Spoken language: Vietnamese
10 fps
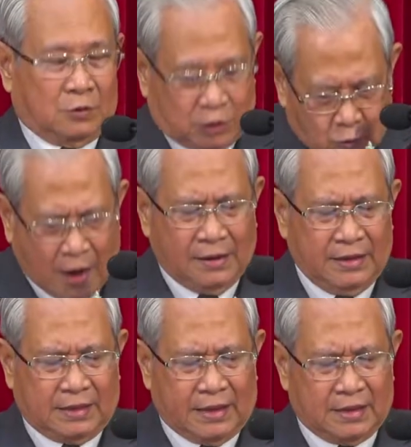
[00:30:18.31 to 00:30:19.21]
trong sự quản
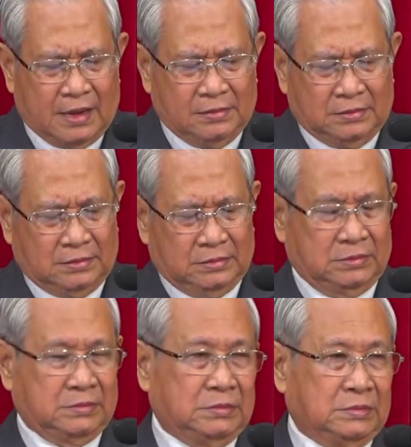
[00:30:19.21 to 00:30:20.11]
lý tài chính
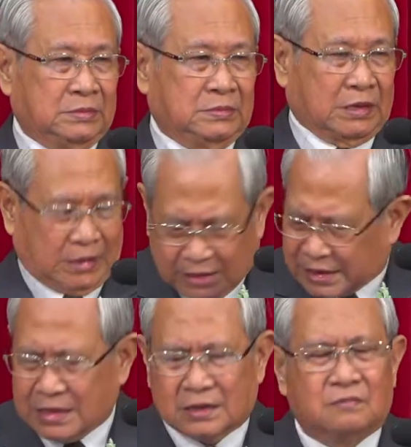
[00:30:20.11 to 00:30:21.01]
và tất
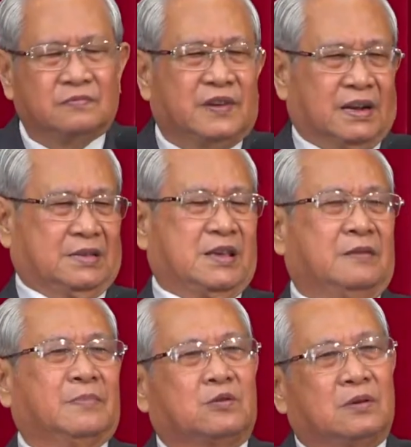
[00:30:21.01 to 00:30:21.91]
cả những công việc
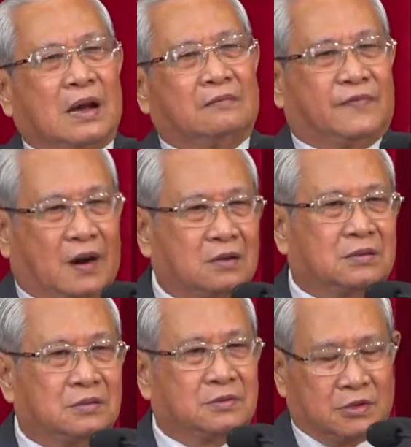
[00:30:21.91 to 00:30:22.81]
gì mà Chúa giao
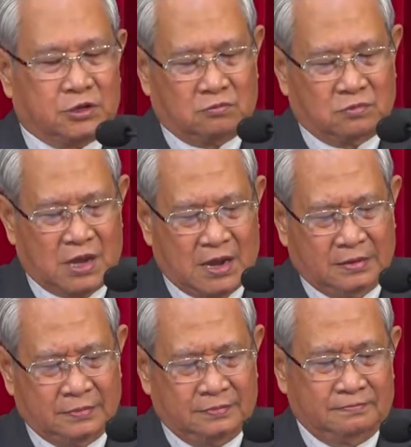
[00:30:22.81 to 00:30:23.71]
phó cho chúng ta.